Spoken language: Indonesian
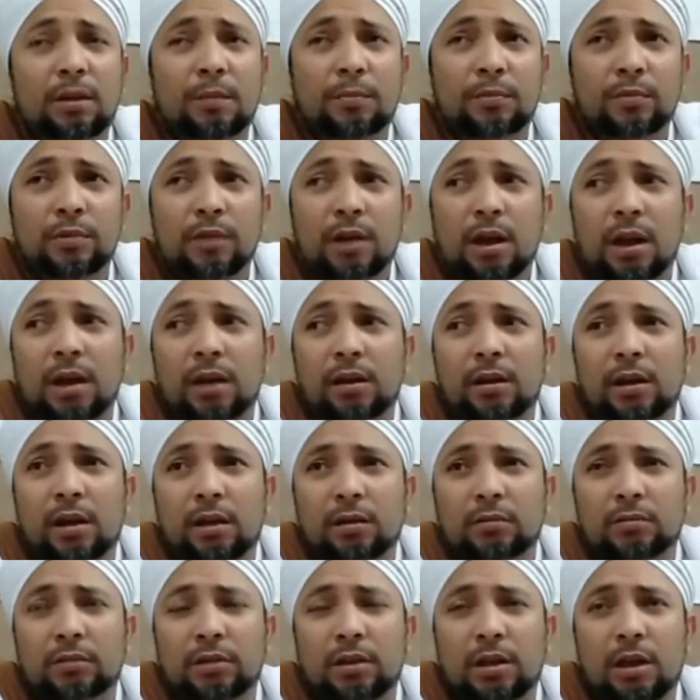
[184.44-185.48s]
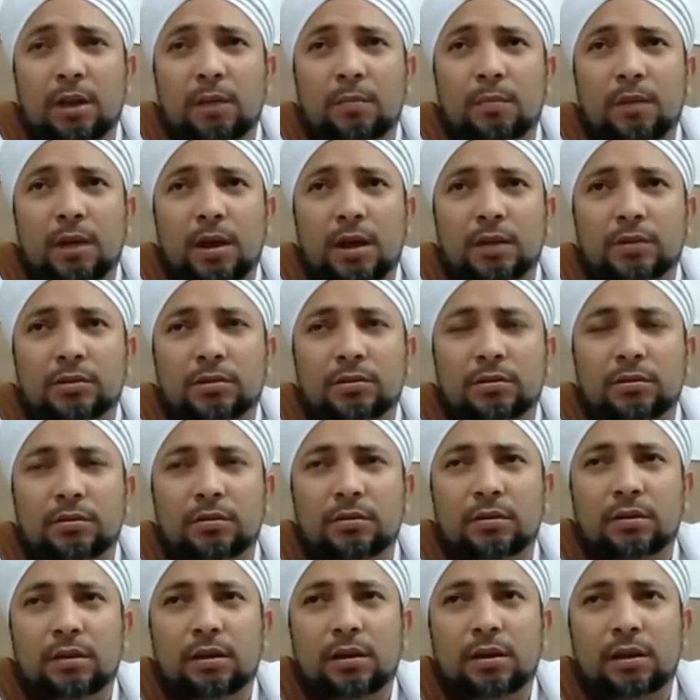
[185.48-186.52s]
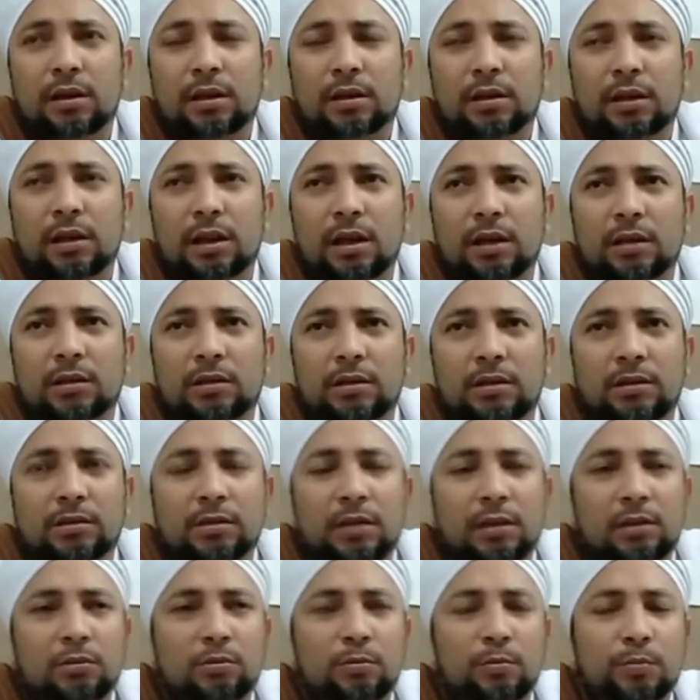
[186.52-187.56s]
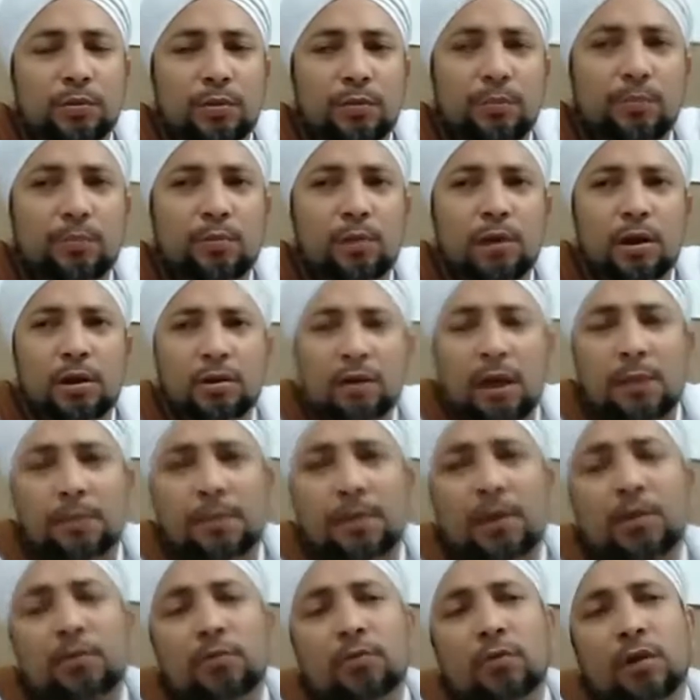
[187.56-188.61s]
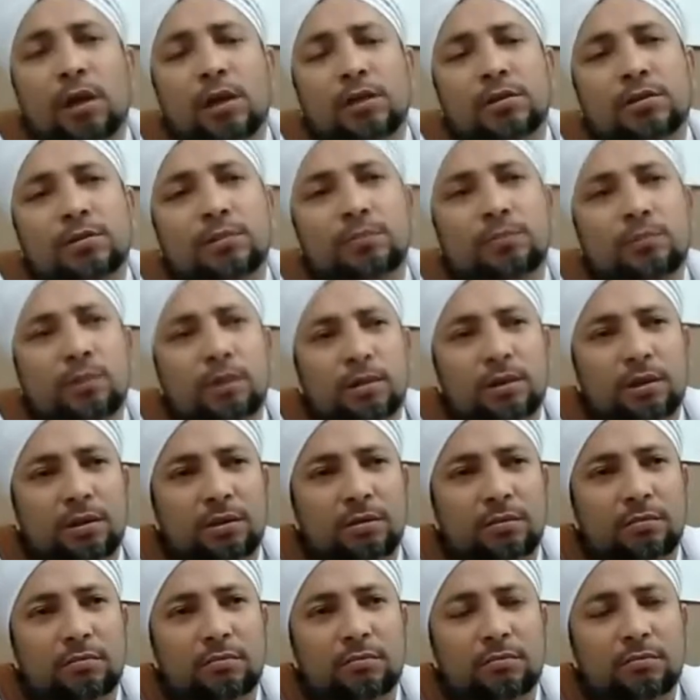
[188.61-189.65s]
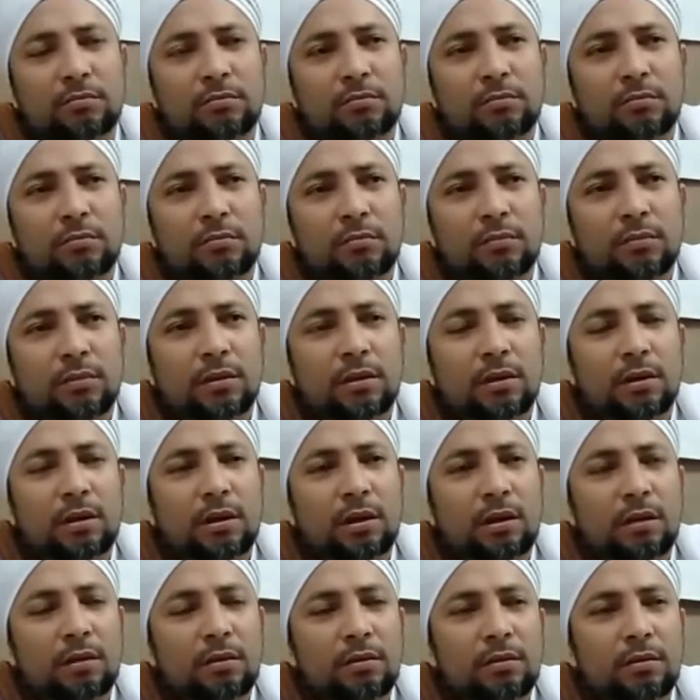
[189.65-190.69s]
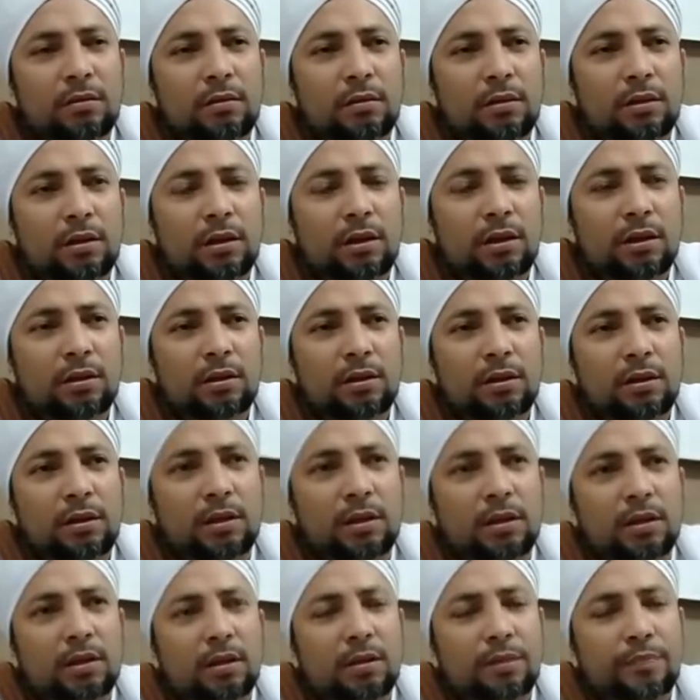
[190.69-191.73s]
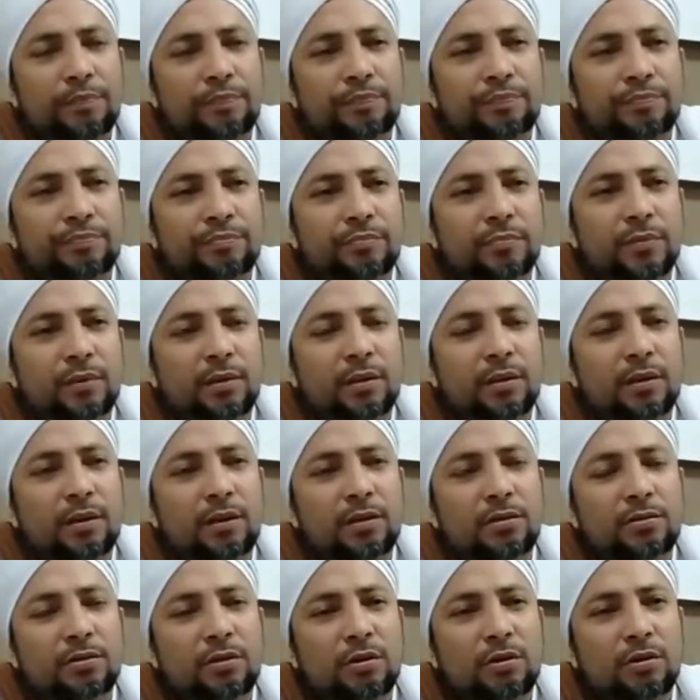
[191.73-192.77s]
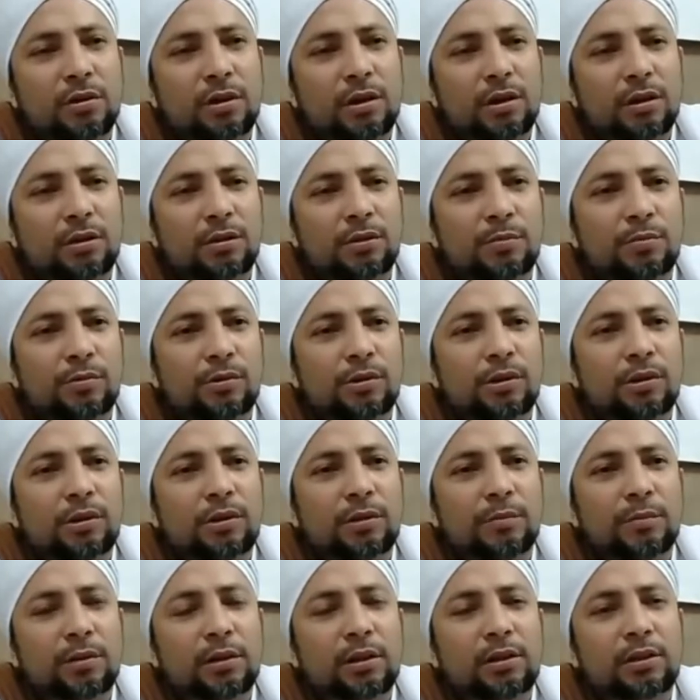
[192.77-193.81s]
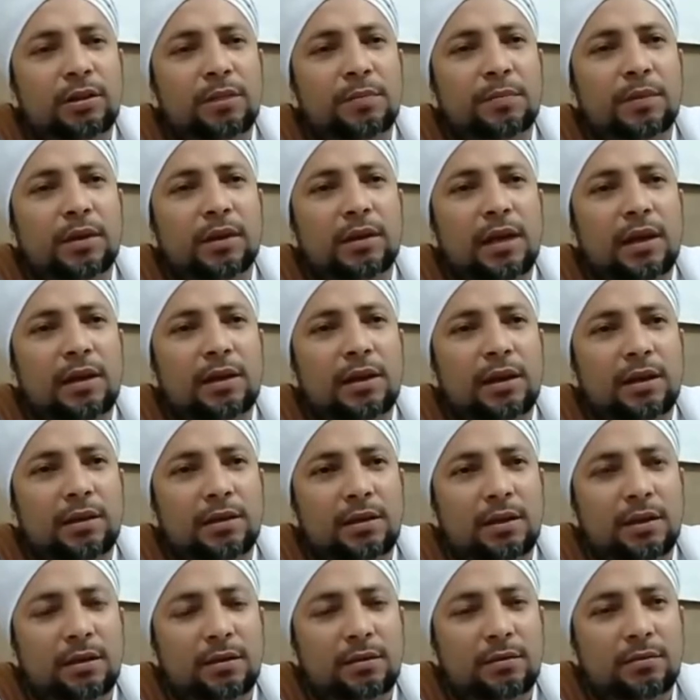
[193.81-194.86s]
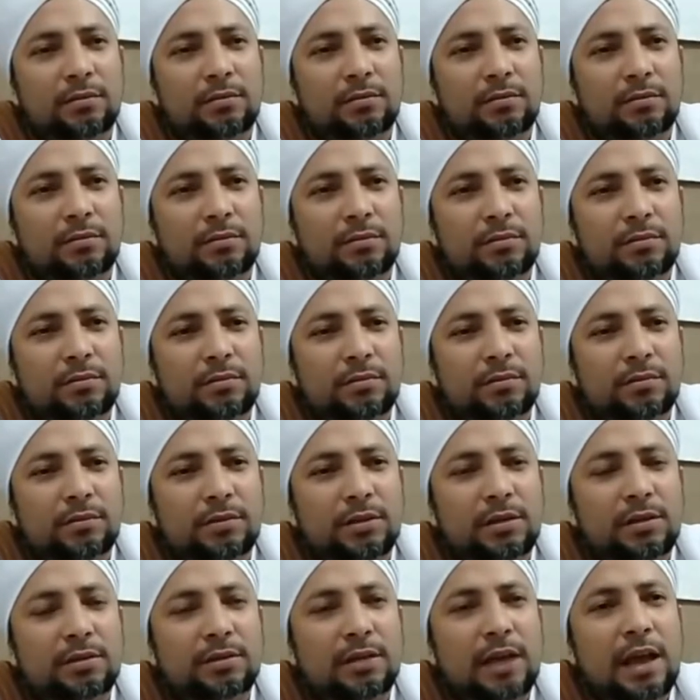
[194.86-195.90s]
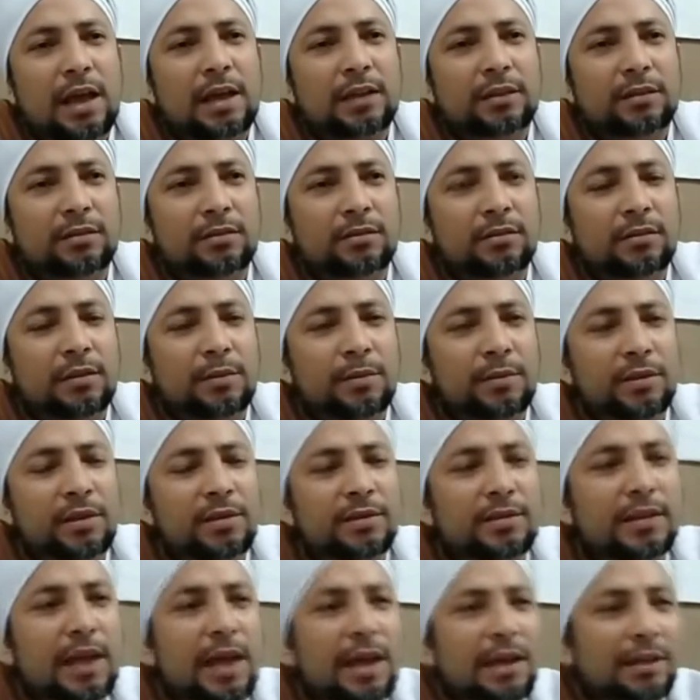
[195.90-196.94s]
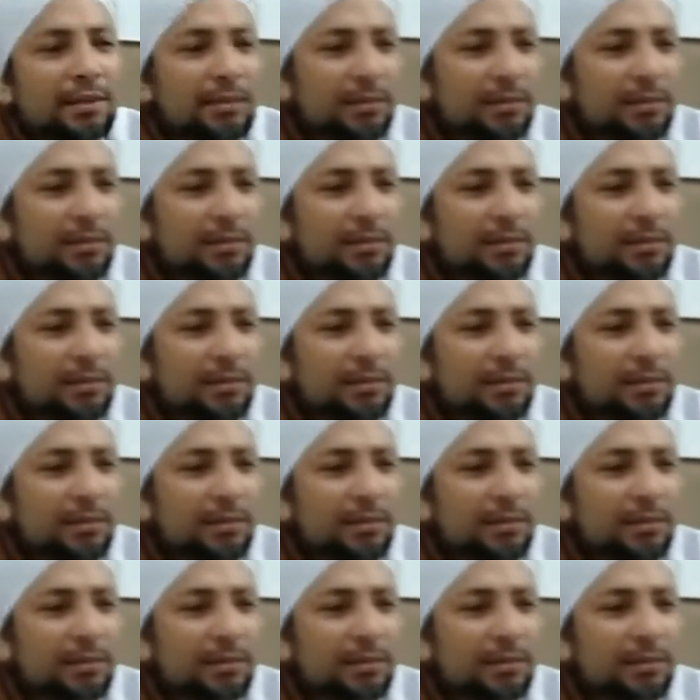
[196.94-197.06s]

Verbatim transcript: punya anak 13 ya laki-laki satu perempuan hafal Quran semuanya ya akhirnya ya seorang ibu ini menitipkan anaknya saya saat namanya saat